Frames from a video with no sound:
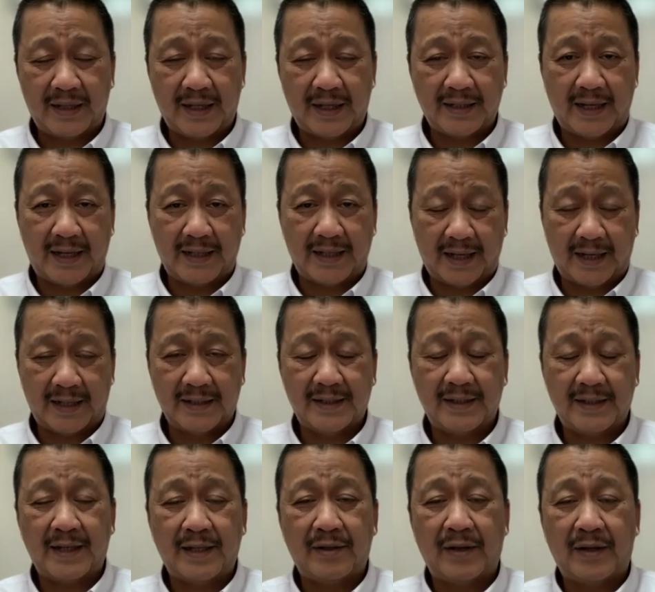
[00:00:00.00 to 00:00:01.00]
batas
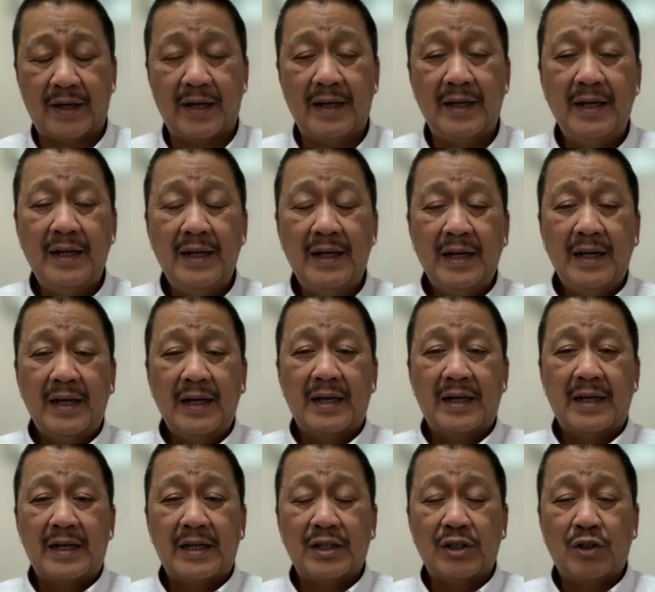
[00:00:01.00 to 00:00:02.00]
atas gitu ya
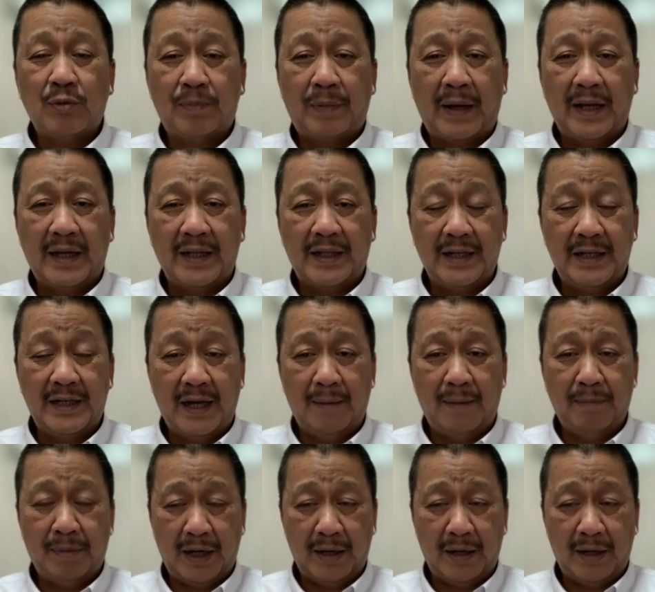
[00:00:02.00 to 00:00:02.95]
uh, supaya tidak